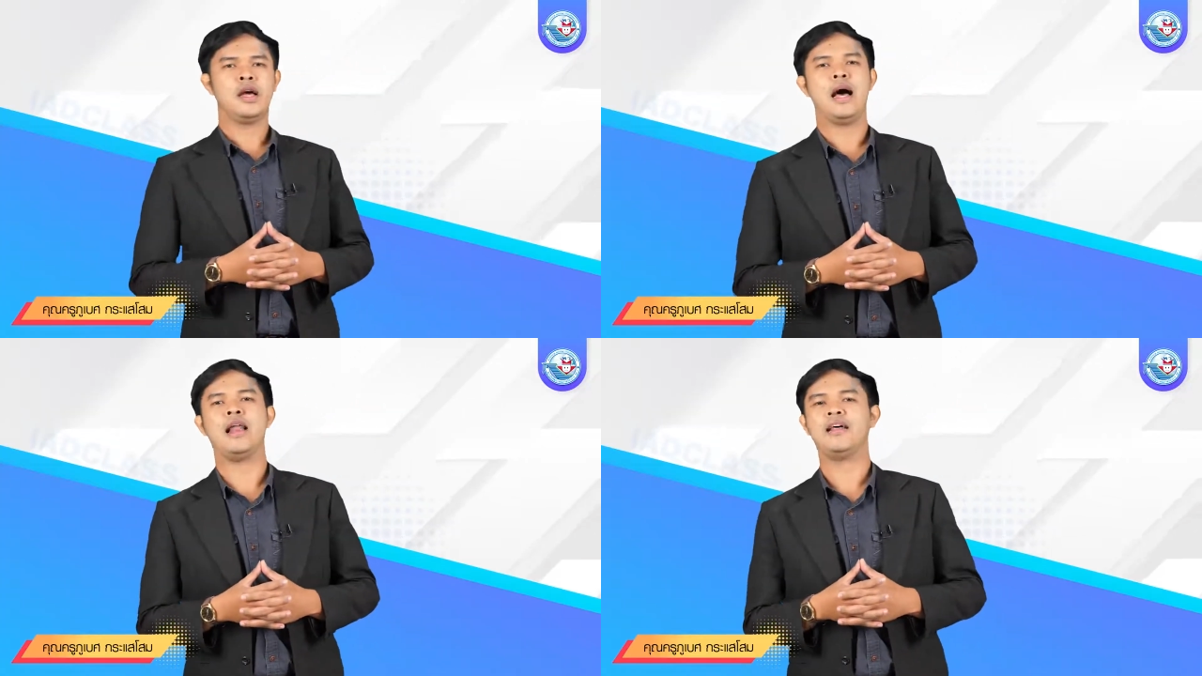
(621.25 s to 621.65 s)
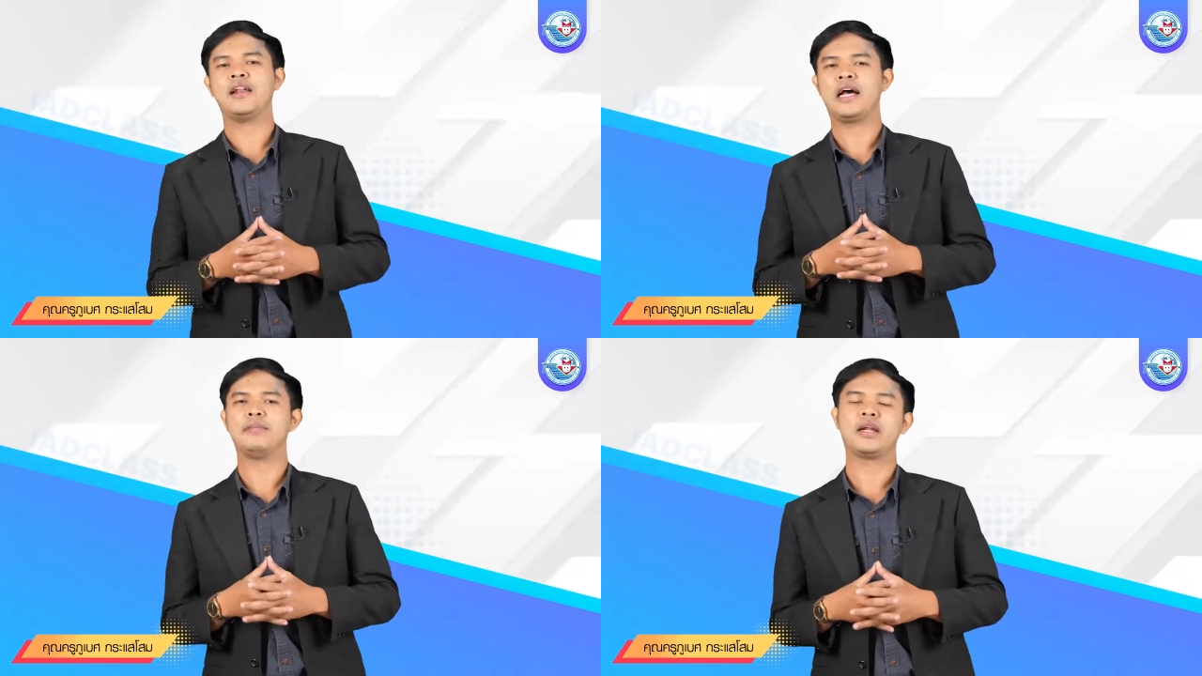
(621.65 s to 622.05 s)
อะไร
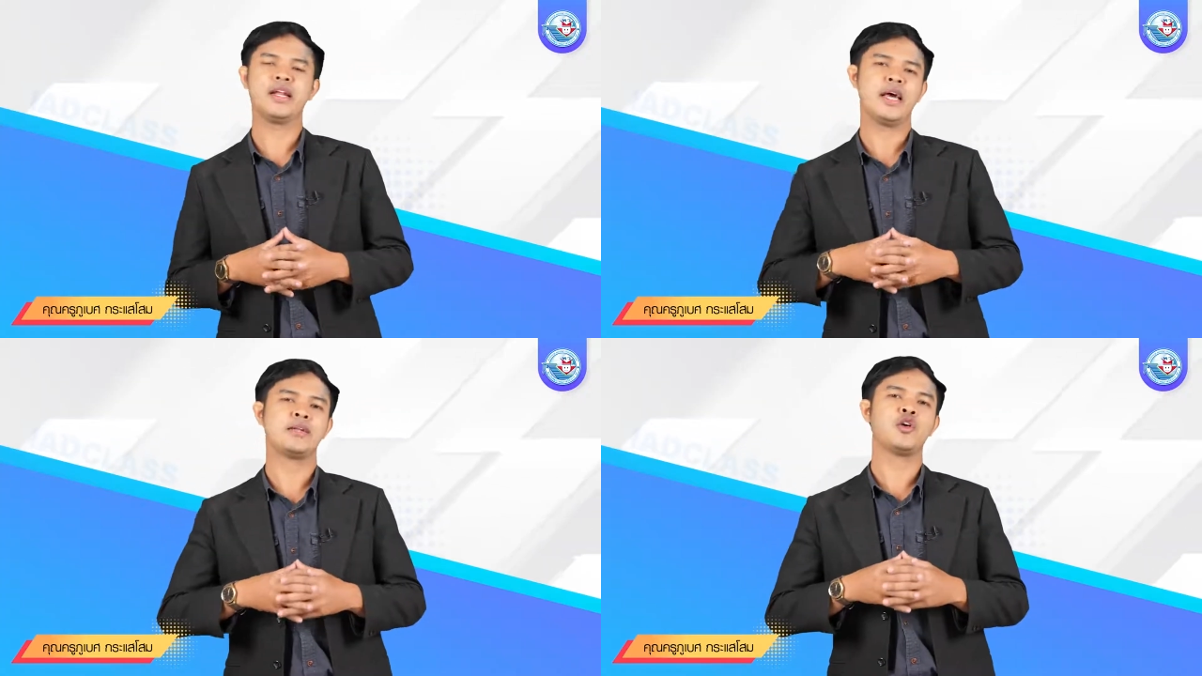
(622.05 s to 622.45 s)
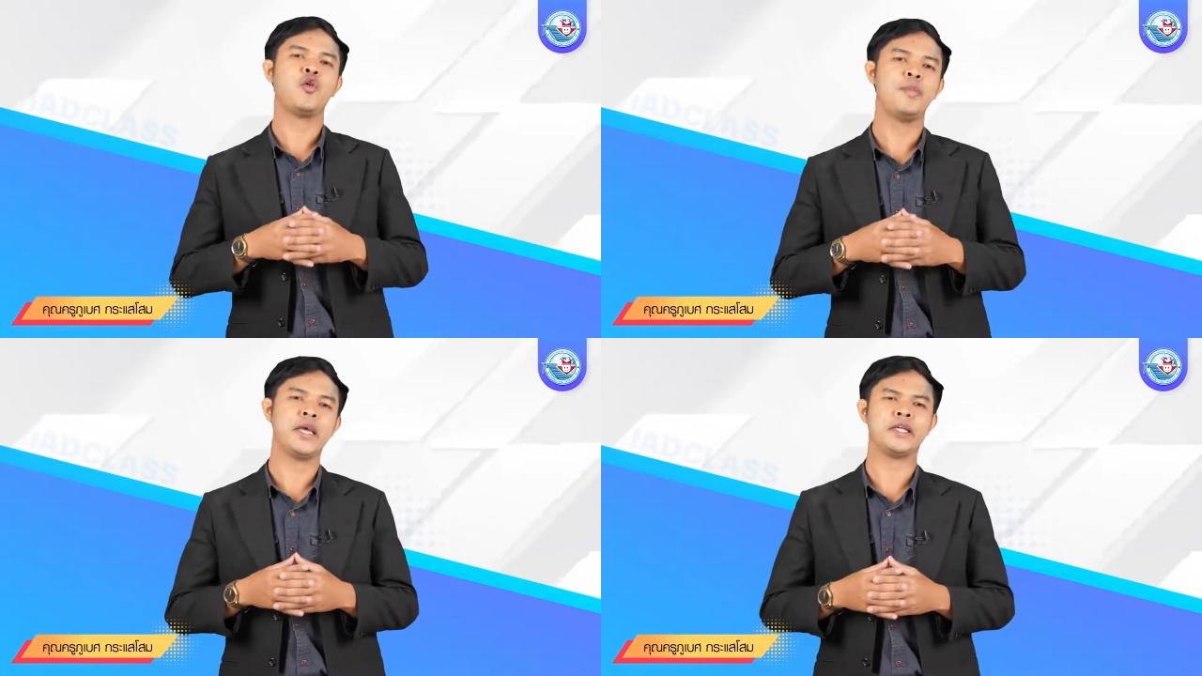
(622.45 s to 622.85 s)
นะครับนักเรียนค
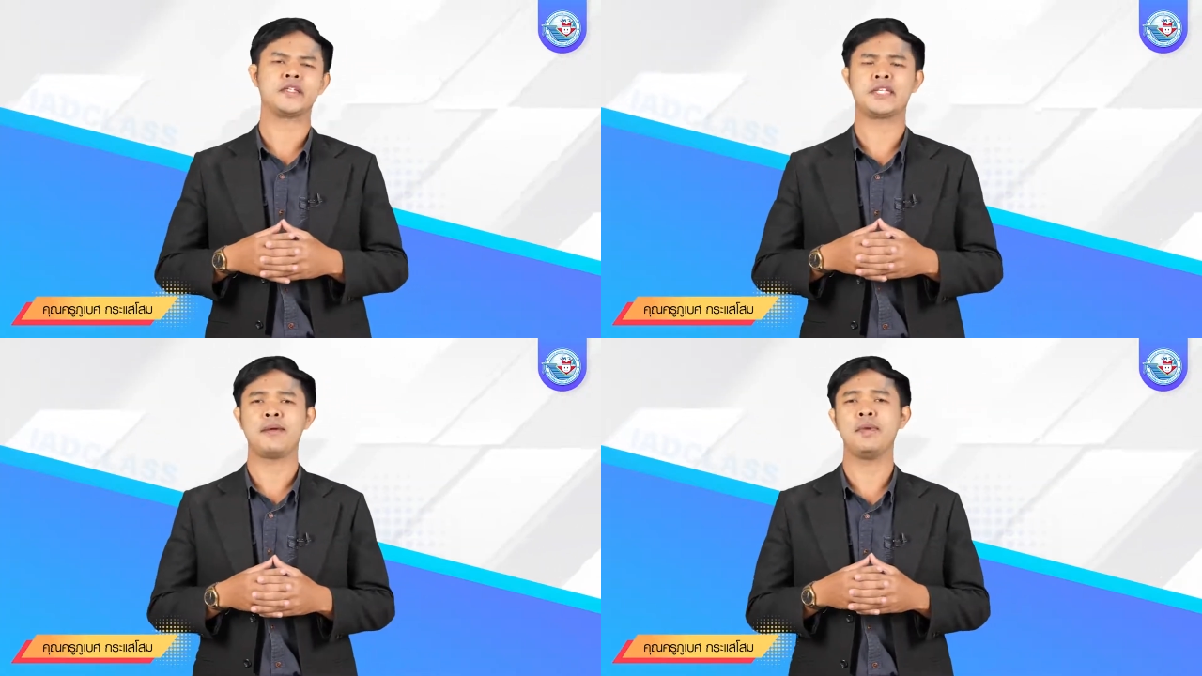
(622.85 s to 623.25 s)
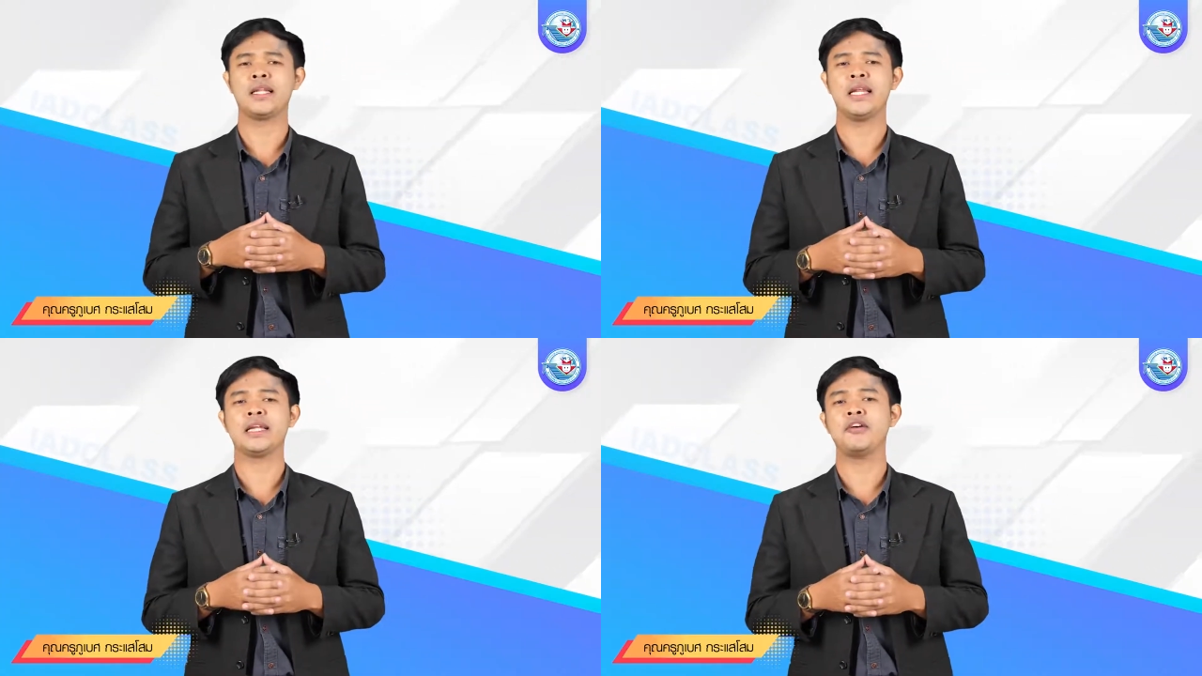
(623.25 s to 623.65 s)
รูมีกิจกรรม
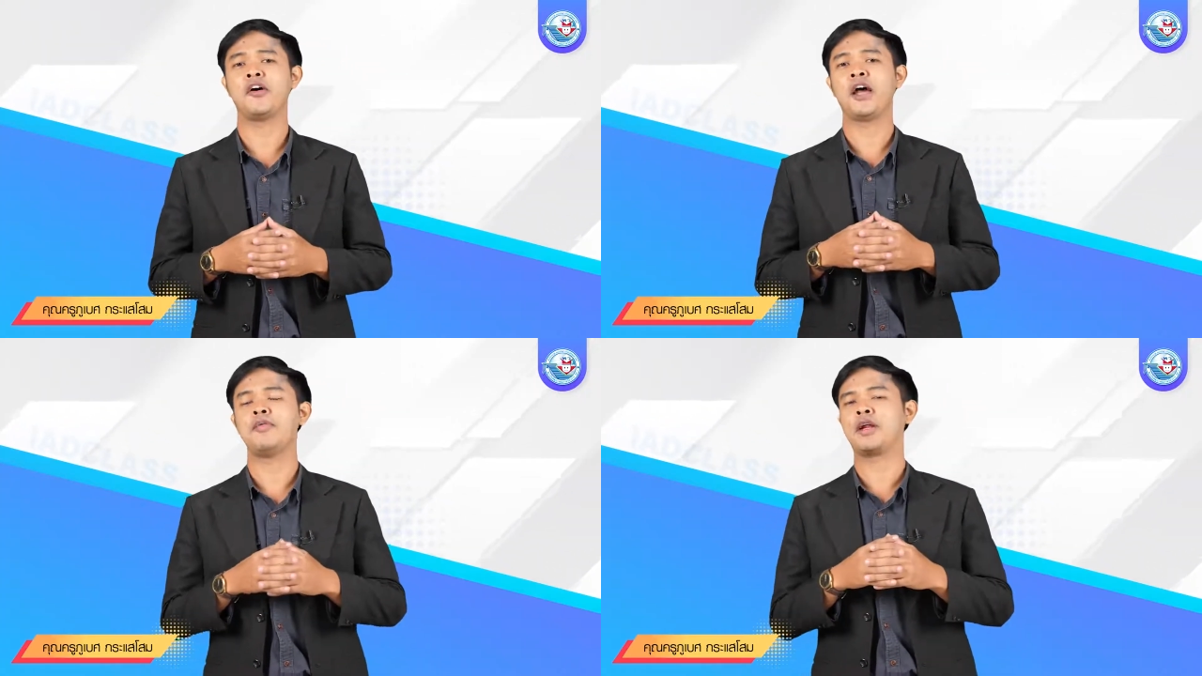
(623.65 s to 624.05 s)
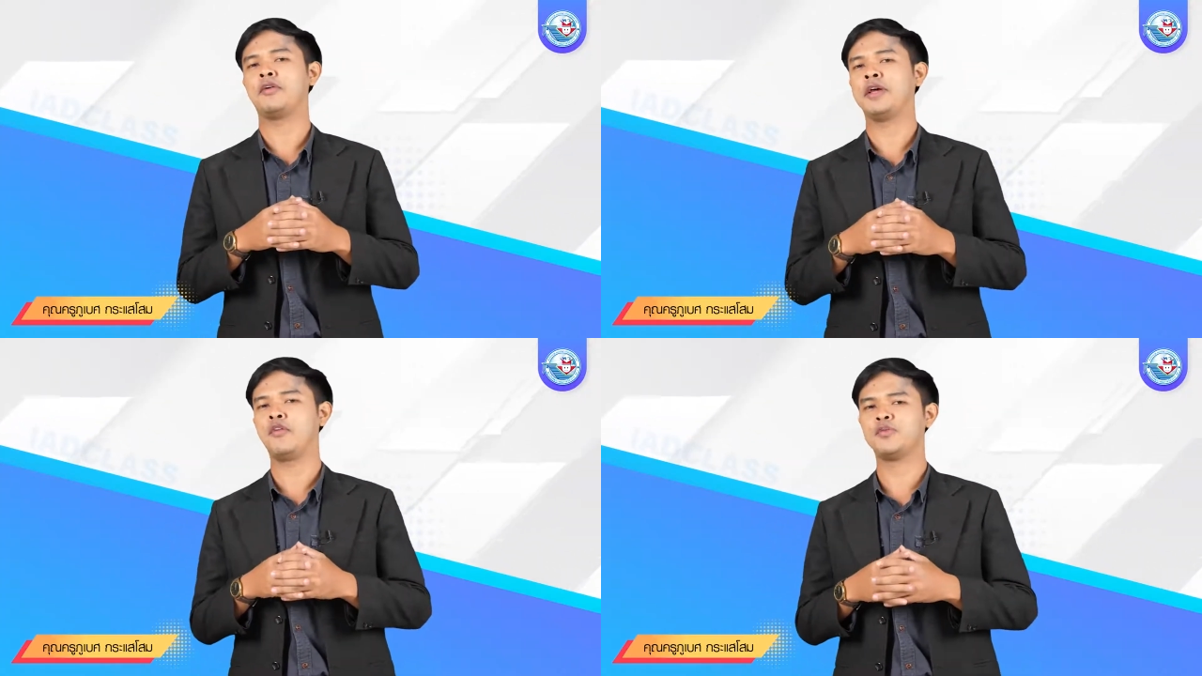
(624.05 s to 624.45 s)
เล็กๆน้อยๆให้พวกเราได้